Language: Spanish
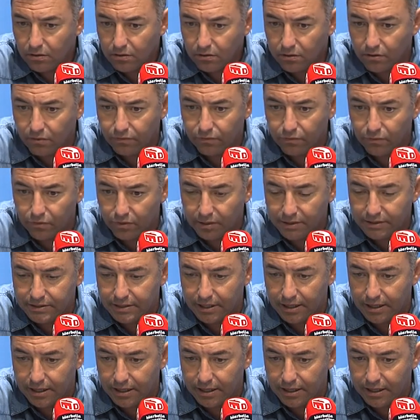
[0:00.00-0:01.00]
con
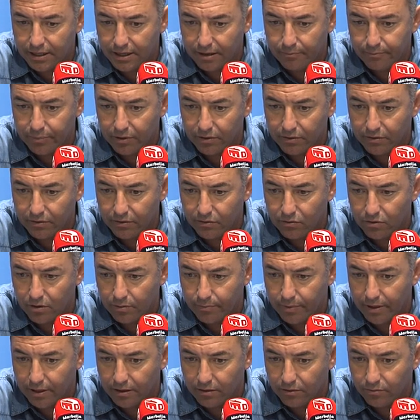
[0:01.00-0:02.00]
futbolistas campeones de
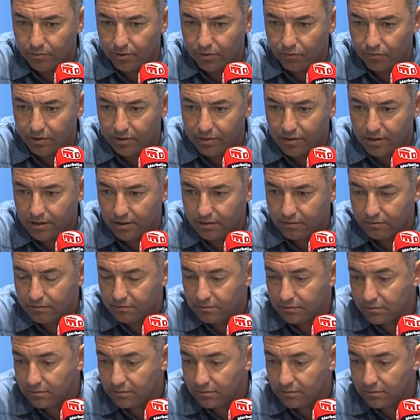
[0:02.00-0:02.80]
Europa, como es Wizard,